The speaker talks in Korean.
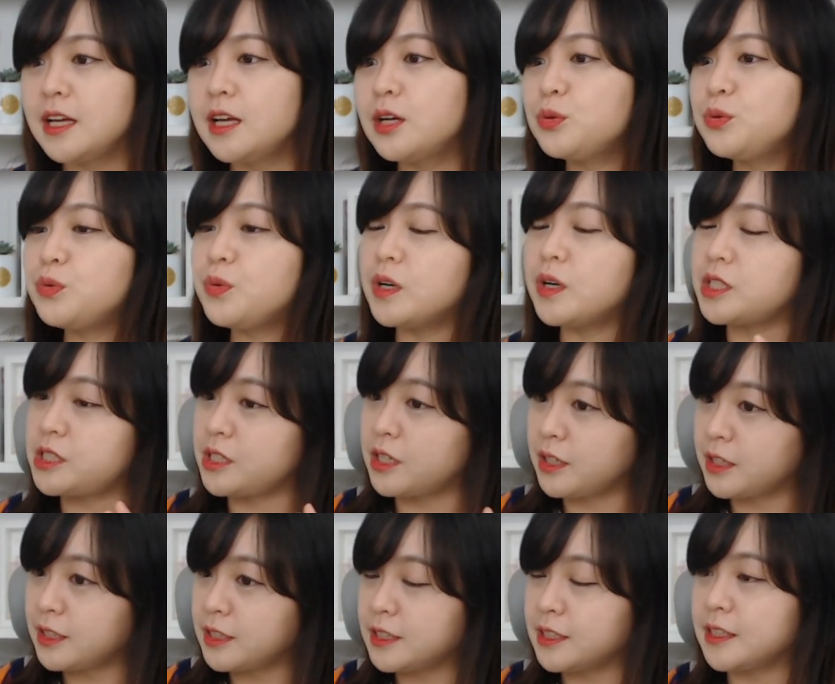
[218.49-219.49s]
꾸어
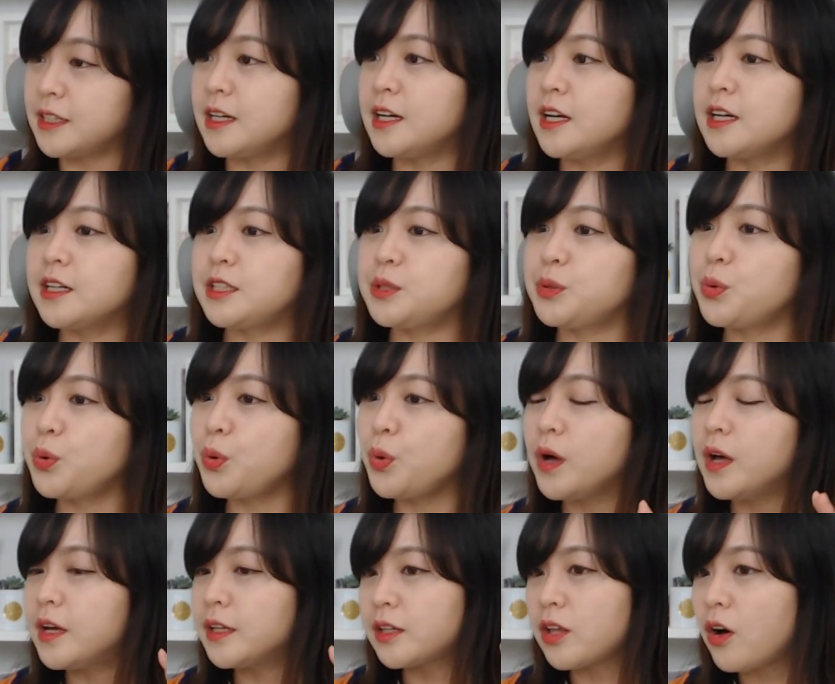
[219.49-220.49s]
생일 그리고
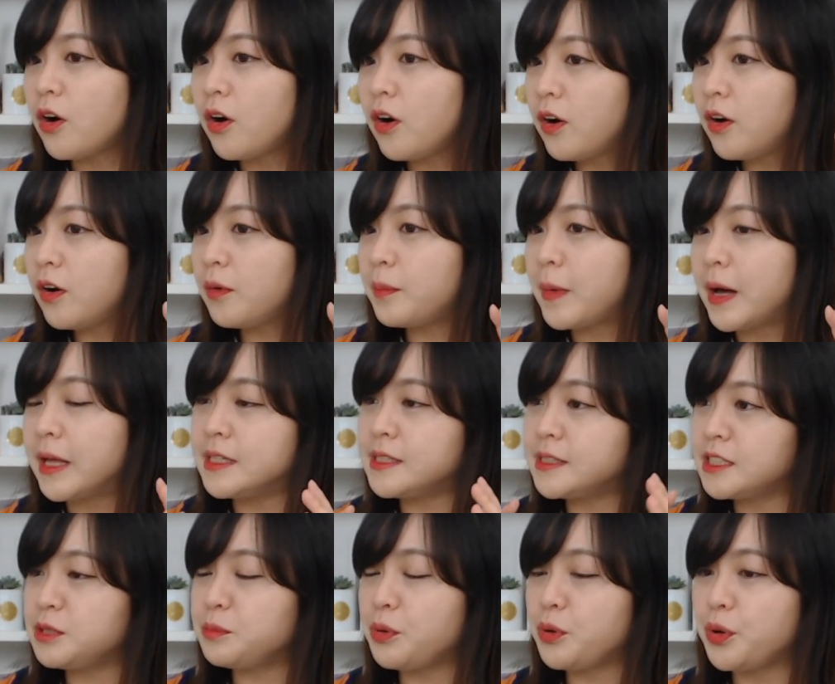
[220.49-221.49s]
더 많이
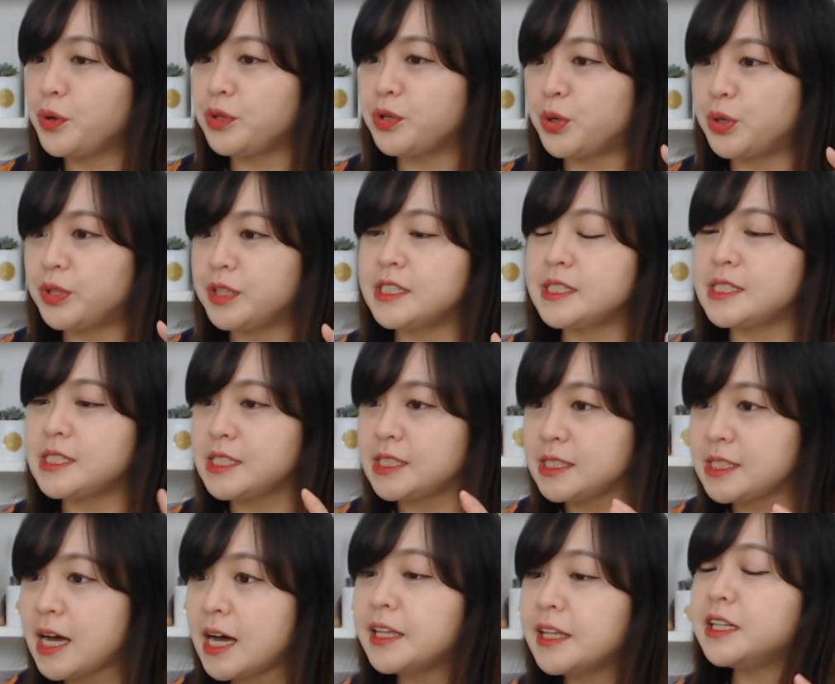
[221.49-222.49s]
쓰는 표현으로는
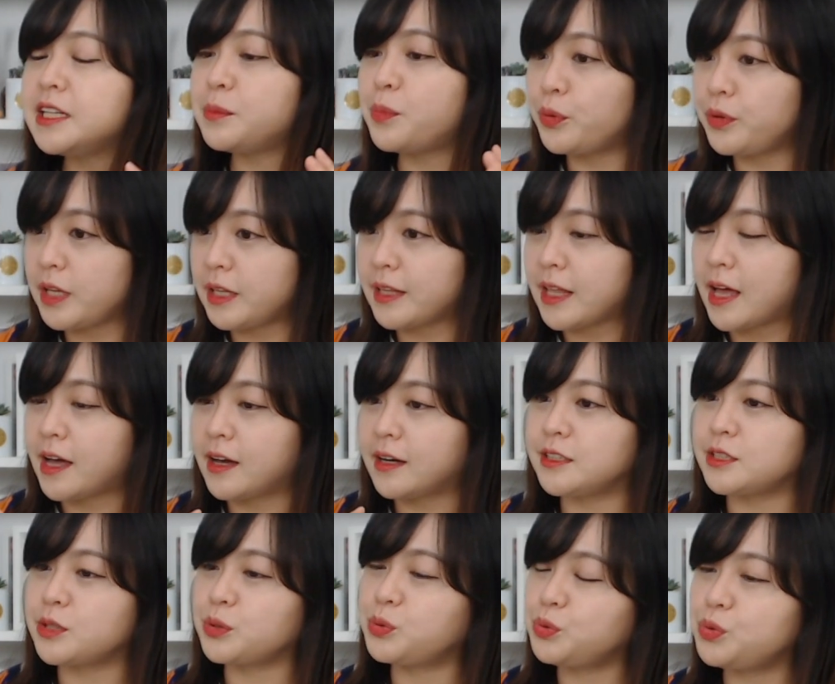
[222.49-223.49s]
시간을 보내다
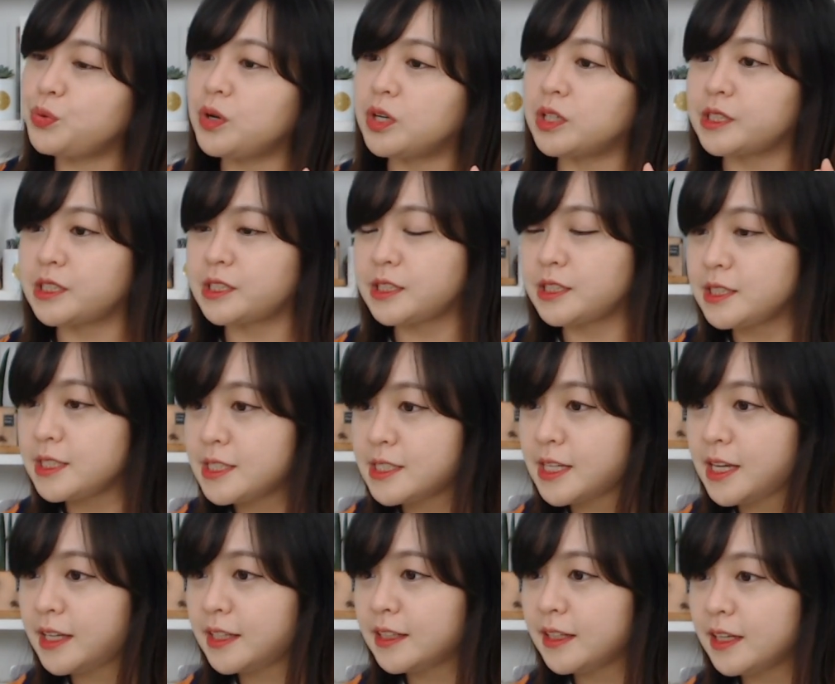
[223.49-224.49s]
그래서 꾸어
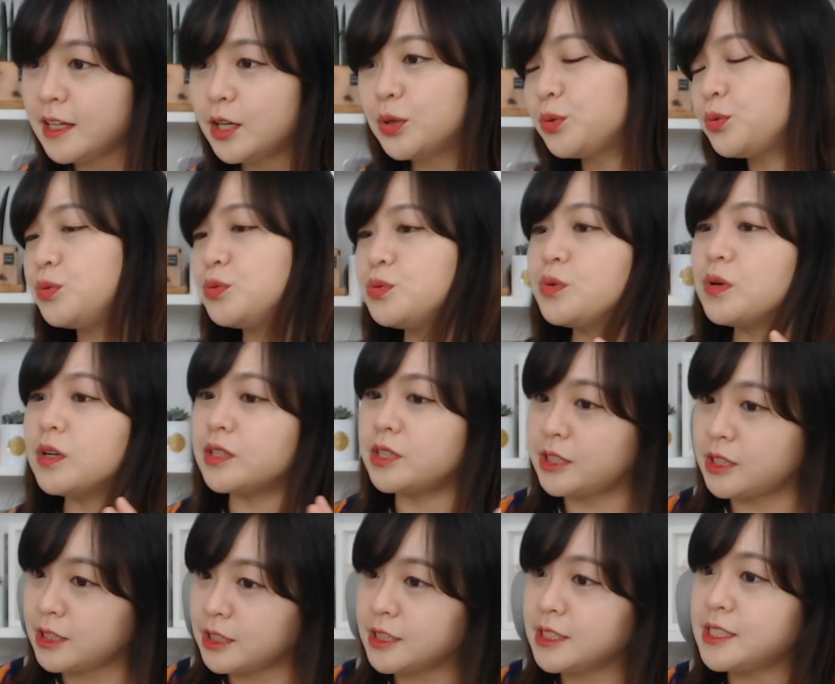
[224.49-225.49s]
시간 꾸어
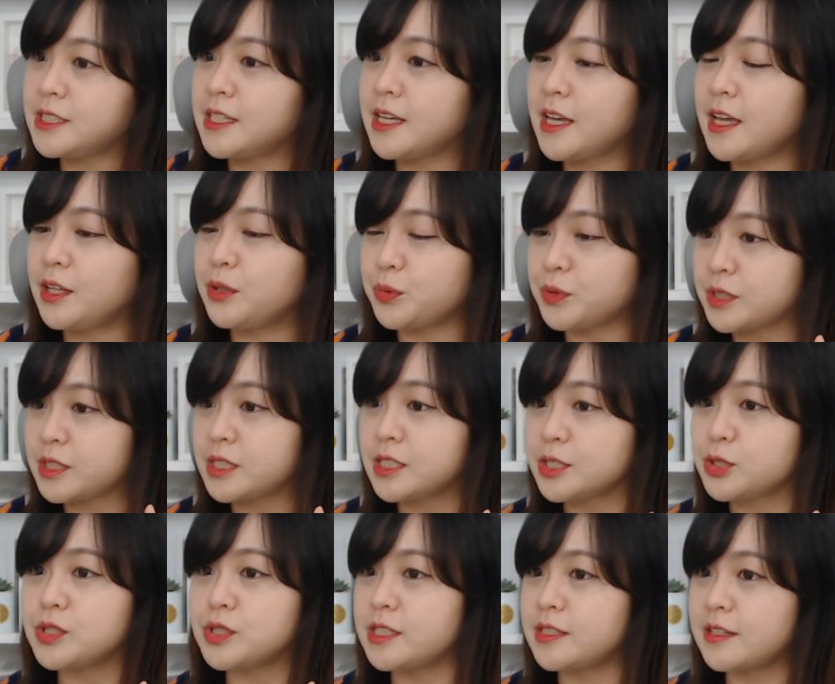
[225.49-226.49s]
시간 을쓸
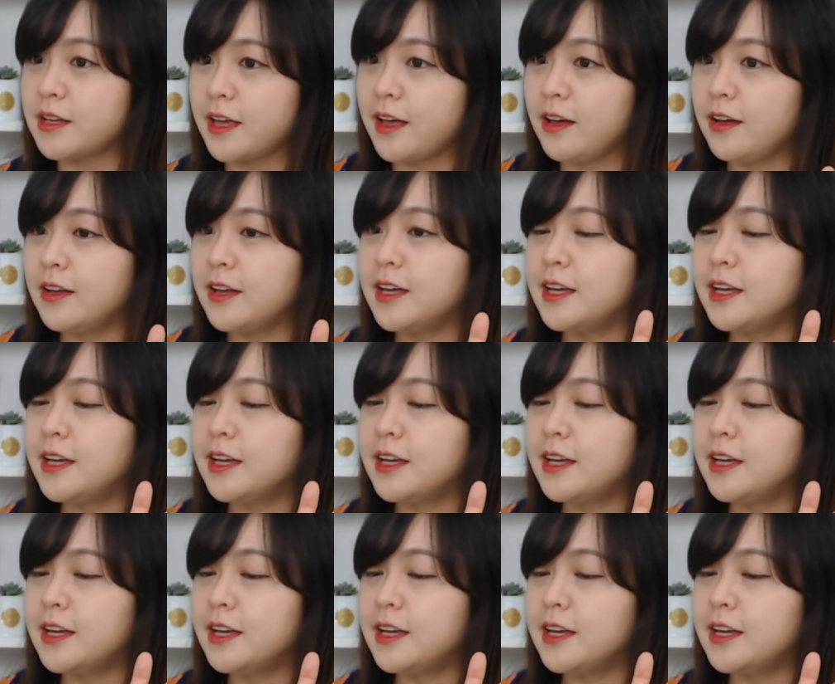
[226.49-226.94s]
수 있어요.